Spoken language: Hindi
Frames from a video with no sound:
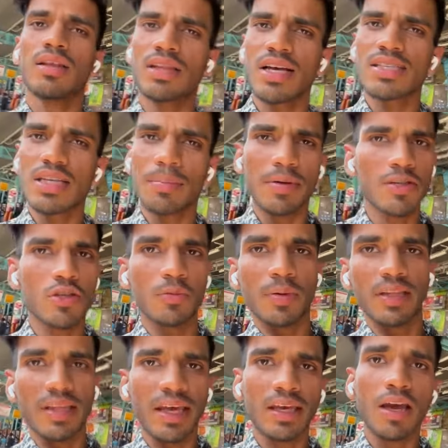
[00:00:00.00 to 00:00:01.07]
दस या बीस
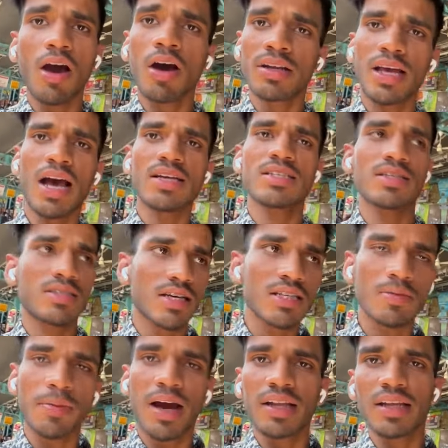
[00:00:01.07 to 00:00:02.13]
रुपये दे के और यहाँ से
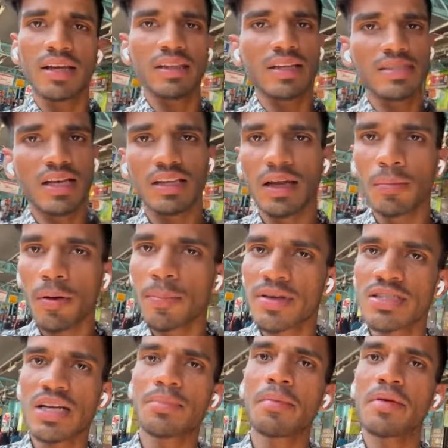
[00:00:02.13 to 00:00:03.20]
जस्ट बाहर निकलते साथ ही आपको बस
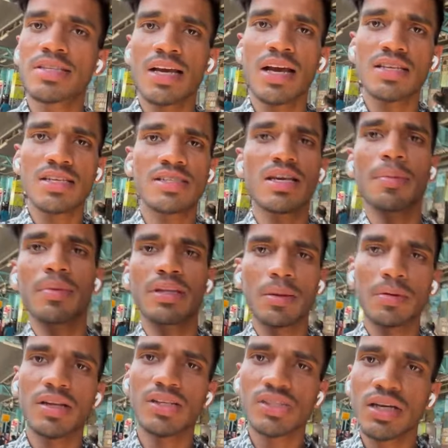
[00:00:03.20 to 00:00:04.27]
स्टैंड मिल जाएगा जिससे आप मध्य
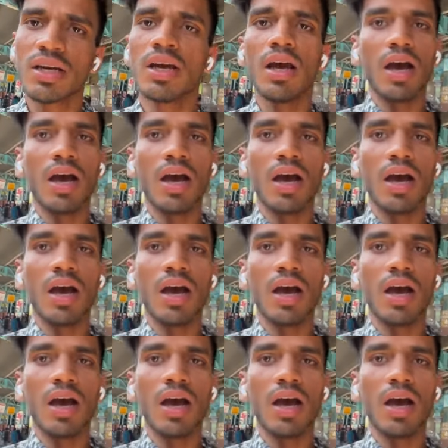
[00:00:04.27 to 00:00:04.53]
प्रदेश के